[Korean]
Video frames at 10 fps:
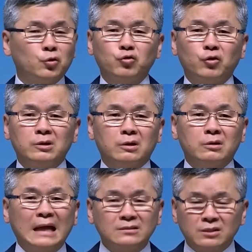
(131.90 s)

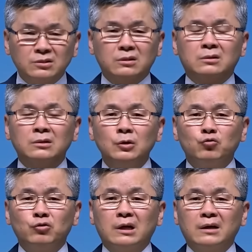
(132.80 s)
기독교인들은 나서서
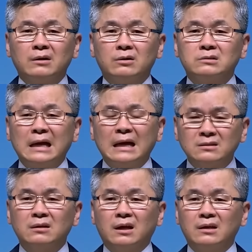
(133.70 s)
우리가 이거를
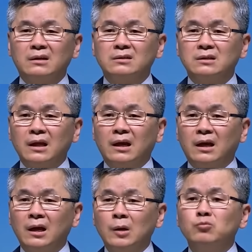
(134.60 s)
찬성해야
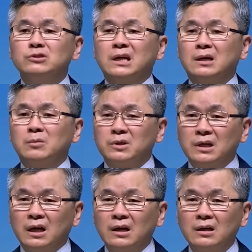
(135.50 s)
되는데, 문제가
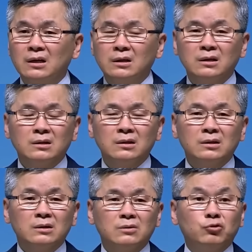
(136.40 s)
뭐냐,
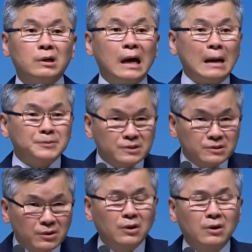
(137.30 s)
우리
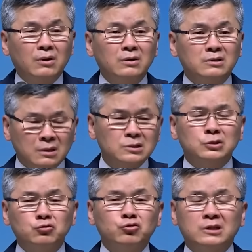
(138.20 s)
앞서 그
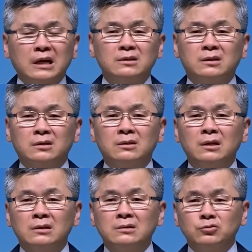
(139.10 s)

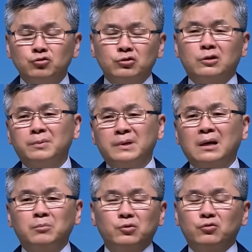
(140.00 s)
선진국이라는
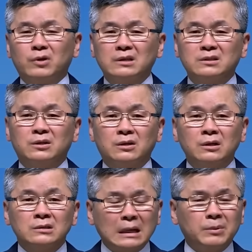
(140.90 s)
유럽이나
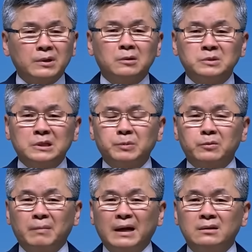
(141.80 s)
미국에서
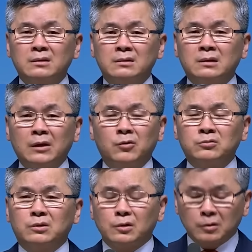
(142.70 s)
차별금지법을 만든
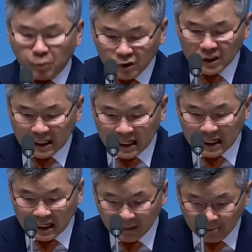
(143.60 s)
내용들을
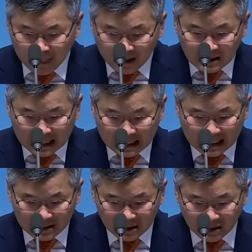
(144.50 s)
보니까 그
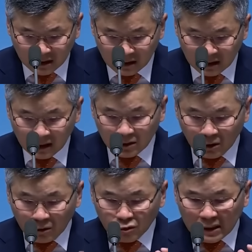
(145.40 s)
안에서
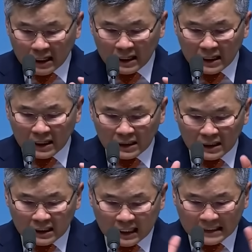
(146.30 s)
너무나
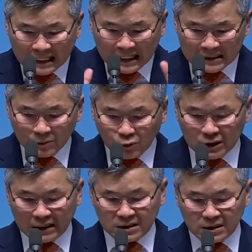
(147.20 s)
이 예상하지
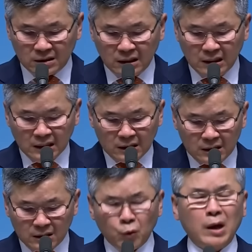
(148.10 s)
못했던
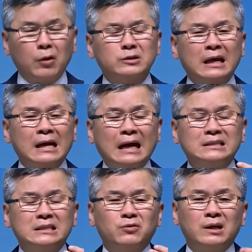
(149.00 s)
이런 왜곡된
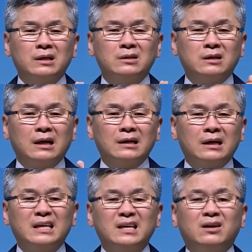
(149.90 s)
가치관이 그
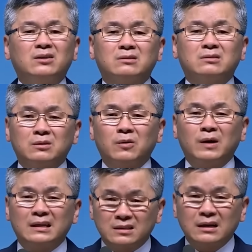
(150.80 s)
안에 끼어져
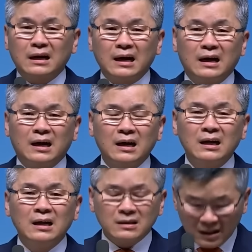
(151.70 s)
들어와
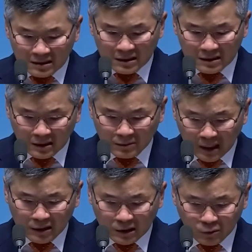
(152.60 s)
있더라. 그래서
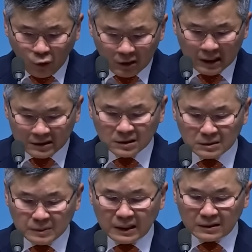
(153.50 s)
지금 이게 너무
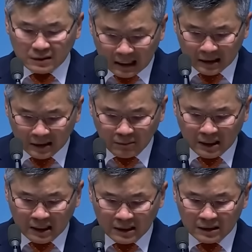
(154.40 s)
혼란스럽더라. 그거
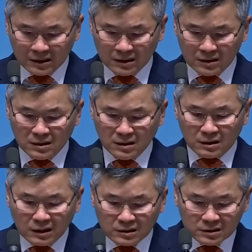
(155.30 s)
아닙니까?
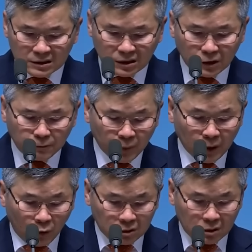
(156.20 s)
그래서
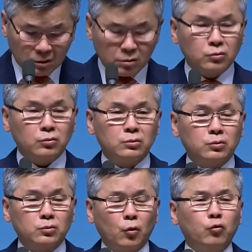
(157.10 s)
지금 오늘
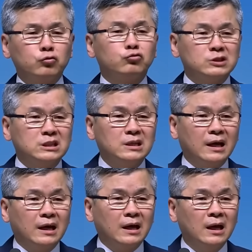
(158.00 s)
오후 두
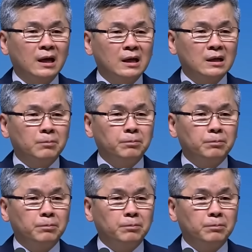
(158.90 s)
시에